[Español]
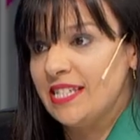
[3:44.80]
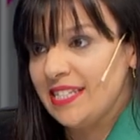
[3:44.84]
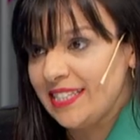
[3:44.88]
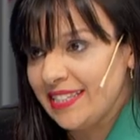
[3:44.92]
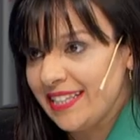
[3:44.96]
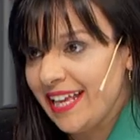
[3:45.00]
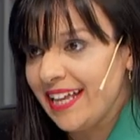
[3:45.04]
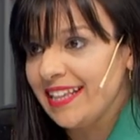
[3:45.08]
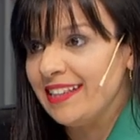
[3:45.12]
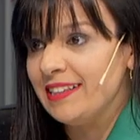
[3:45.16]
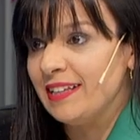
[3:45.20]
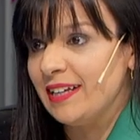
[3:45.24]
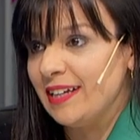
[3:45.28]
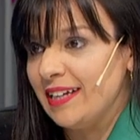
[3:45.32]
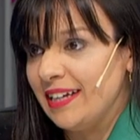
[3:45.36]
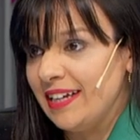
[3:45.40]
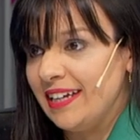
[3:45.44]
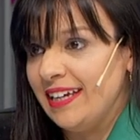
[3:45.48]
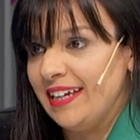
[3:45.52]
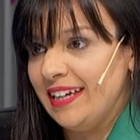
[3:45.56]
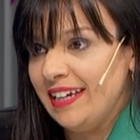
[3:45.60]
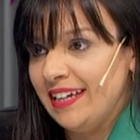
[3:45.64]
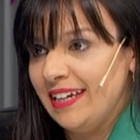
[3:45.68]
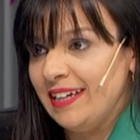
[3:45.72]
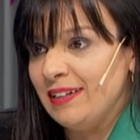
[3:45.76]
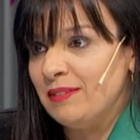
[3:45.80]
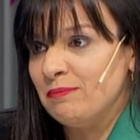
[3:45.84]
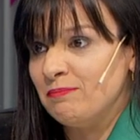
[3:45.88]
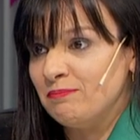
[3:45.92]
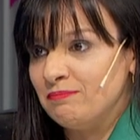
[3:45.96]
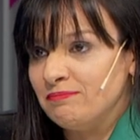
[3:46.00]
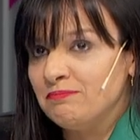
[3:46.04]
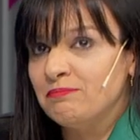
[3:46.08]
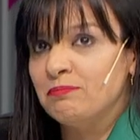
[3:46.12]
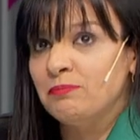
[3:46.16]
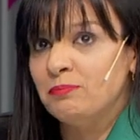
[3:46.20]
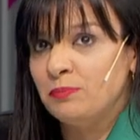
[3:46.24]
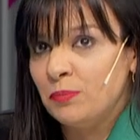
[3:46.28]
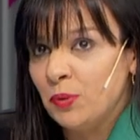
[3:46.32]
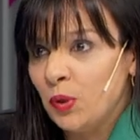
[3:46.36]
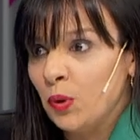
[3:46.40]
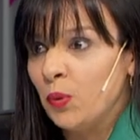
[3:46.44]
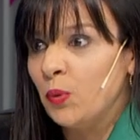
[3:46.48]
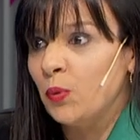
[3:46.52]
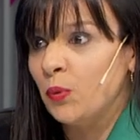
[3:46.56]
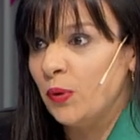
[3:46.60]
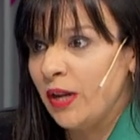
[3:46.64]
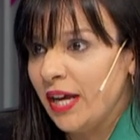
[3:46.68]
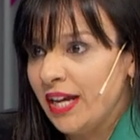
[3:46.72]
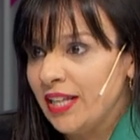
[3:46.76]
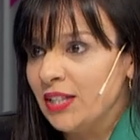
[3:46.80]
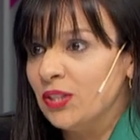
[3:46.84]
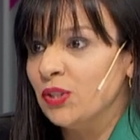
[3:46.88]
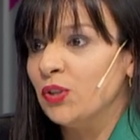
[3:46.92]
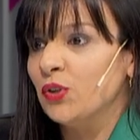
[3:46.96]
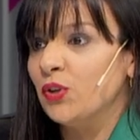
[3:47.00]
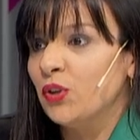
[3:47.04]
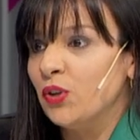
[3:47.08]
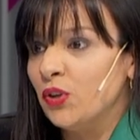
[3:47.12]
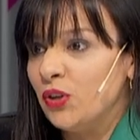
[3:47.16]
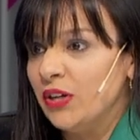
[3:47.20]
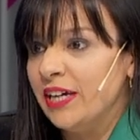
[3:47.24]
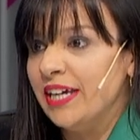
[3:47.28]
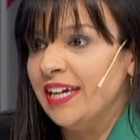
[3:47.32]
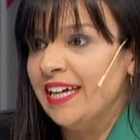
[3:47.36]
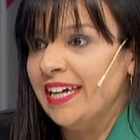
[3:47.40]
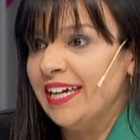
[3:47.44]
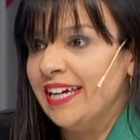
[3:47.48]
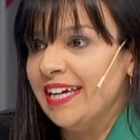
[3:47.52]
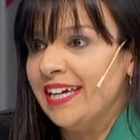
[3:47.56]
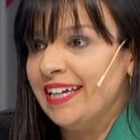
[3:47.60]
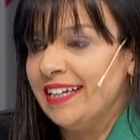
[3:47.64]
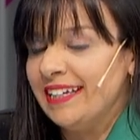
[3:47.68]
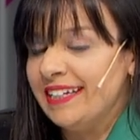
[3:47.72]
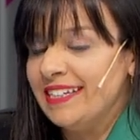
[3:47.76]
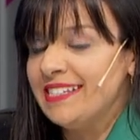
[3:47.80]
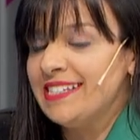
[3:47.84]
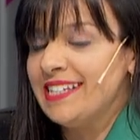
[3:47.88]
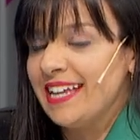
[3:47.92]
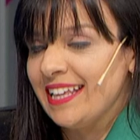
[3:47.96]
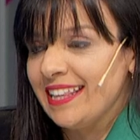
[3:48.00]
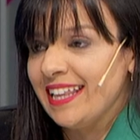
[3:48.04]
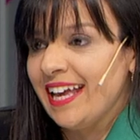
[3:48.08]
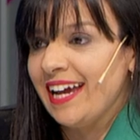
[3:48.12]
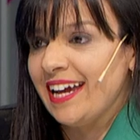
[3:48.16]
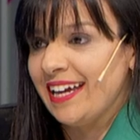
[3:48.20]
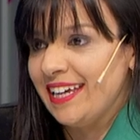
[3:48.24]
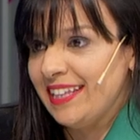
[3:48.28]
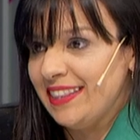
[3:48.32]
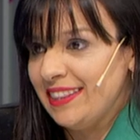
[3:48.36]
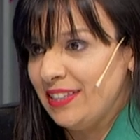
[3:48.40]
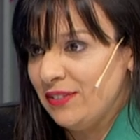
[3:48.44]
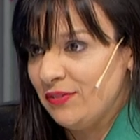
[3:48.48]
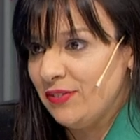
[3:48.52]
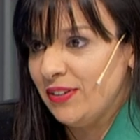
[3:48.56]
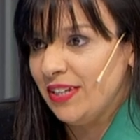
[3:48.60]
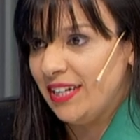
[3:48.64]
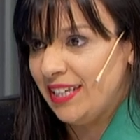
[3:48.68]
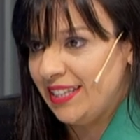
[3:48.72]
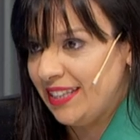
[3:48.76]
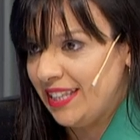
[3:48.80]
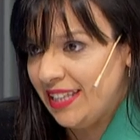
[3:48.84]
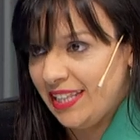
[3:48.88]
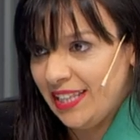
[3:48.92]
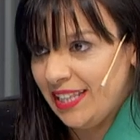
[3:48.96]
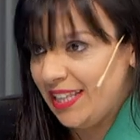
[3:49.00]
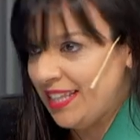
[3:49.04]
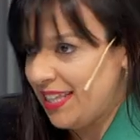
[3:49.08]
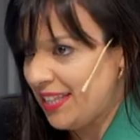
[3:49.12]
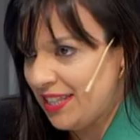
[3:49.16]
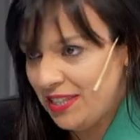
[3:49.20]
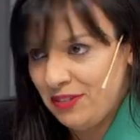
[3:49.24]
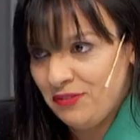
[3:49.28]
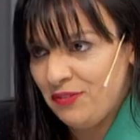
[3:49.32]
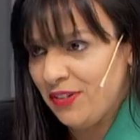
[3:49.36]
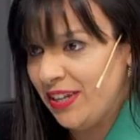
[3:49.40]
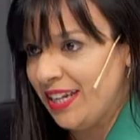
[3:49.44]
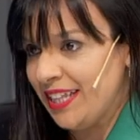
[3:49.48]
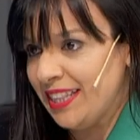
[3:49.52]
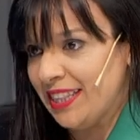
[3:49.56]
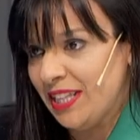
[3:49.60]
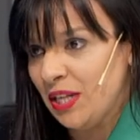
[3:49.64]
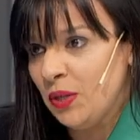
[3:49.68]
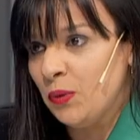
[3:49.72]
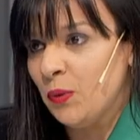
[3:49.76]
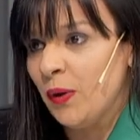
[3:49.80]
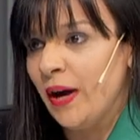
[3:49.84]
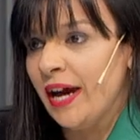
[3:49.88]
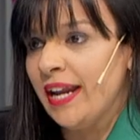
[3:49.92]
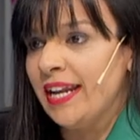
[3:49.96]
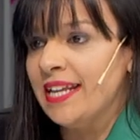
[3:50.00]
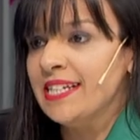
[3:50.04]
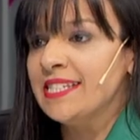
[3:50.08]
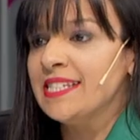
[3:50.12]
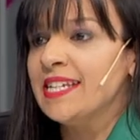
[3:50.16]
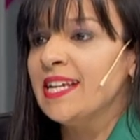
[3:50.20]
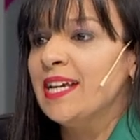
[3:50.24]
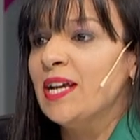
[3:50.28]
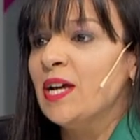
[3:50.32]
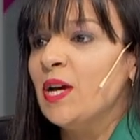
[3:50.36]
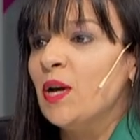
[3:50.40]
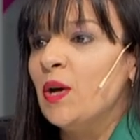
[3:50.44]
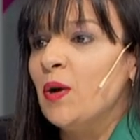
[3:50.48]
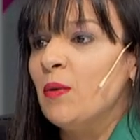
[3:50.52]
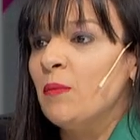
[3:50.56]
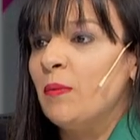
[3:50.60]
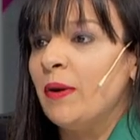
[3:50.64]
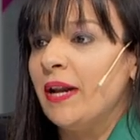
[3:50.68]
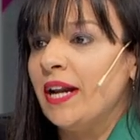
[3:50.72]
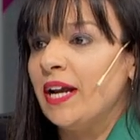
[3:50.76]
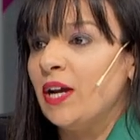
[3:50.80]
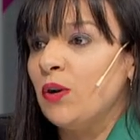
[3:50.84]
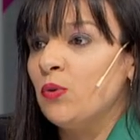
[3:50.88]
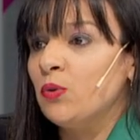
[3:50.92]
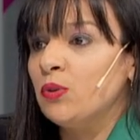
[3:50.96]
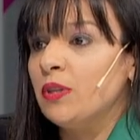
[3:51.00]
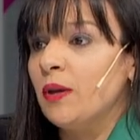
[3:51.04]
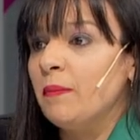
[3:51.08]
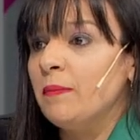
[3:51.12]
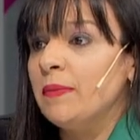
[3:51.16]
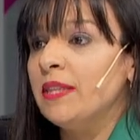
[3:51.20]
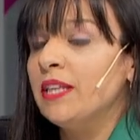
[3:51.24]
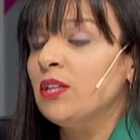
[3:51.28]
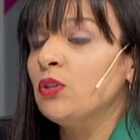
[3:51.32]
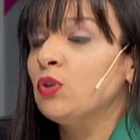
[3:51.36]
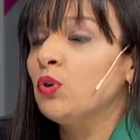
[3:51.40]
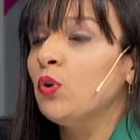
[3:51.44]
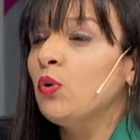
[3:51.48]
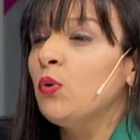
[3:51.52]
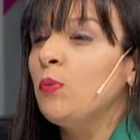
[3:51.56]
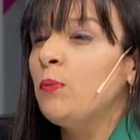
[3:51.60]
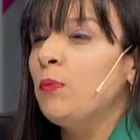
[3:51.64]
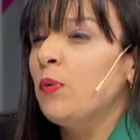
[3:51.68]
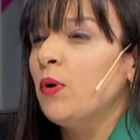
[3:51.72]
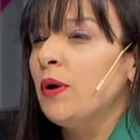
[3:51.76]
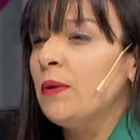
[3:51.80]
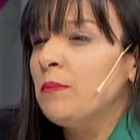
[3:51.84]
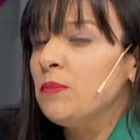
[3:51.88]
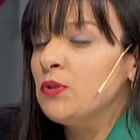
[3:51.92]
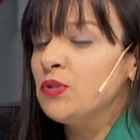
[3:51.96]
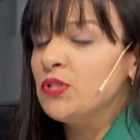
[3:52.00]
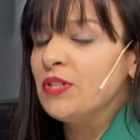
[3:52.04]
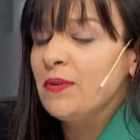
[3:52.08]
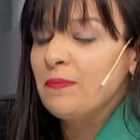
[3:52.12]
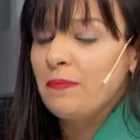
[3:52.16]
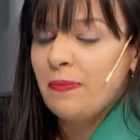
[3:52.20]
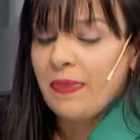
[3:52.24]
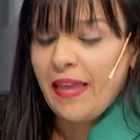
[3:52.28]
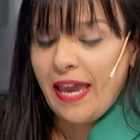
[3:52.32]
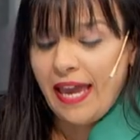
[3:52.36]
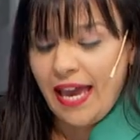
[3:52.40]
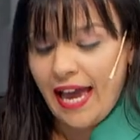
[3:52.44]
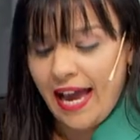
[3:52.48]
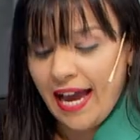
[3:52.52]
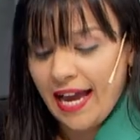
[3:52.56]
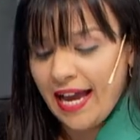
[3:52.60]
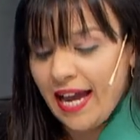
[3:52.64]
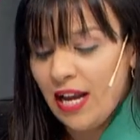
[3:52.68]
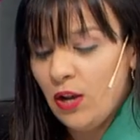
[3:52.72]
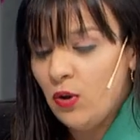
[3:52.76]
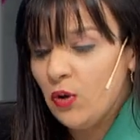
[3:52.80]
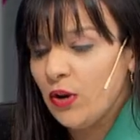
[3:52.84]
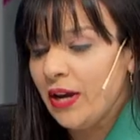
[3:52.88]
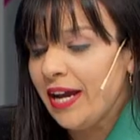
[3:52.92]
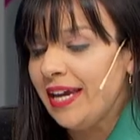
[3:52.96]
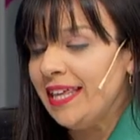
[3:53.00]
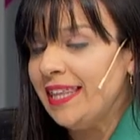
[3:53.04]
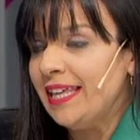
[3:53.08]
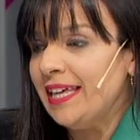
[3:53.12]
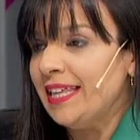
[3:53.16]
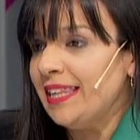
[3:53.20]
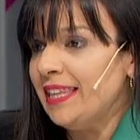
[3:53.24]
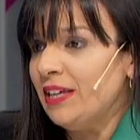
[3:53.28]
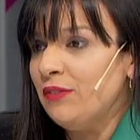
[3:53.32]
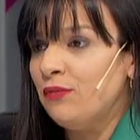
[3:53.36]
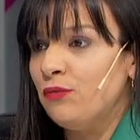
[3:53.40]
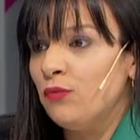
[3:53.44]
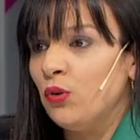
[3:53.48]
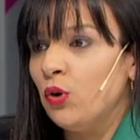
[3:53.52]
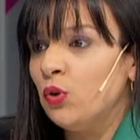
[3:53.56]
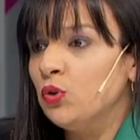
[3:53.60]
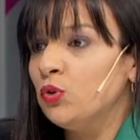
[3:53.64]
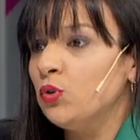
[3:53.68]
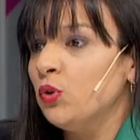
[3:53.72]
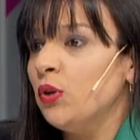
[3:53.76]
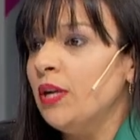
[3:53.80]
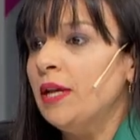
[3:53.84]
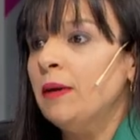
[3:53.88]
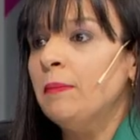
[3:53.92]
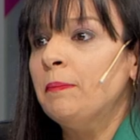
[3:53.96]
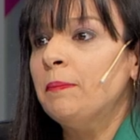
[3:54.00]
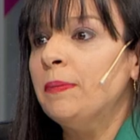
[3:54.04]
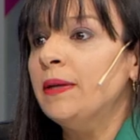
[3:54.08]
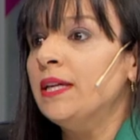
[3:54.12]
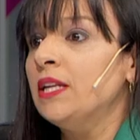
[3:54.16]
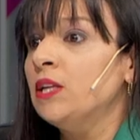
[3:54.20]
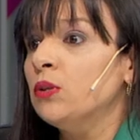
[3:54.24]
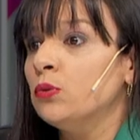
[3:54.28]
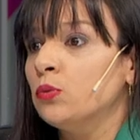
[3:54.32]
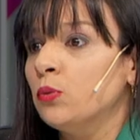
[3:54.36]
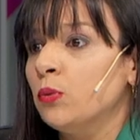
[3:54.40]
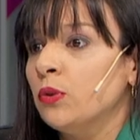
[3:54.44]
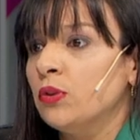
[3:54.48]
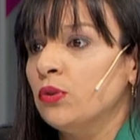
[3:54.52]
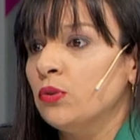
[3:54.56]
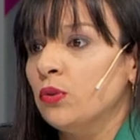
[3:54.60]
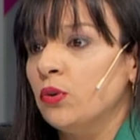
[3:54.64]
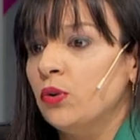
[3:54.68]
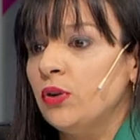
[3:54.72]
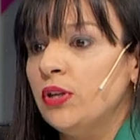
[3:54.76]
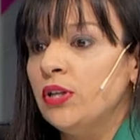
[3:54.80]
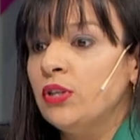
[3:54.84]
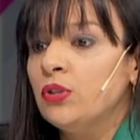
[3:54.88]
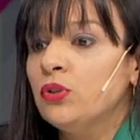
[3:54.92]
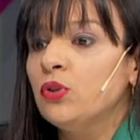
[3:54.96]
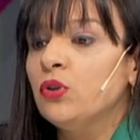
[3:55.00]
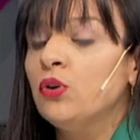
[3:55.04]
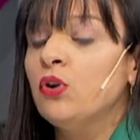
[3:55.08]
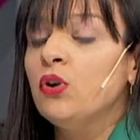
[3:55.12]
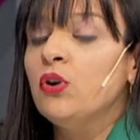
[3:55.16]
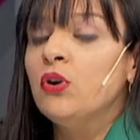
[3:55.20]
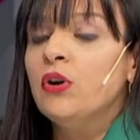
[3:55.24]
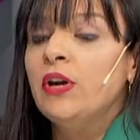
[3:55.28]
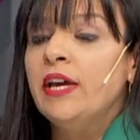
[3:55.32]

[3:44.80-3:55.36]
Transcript: está eh, procurando que se ataque desde diferentes lugares para que justamente todos podamos Acá lo que hay de, fondo, el espíritu de todo esto,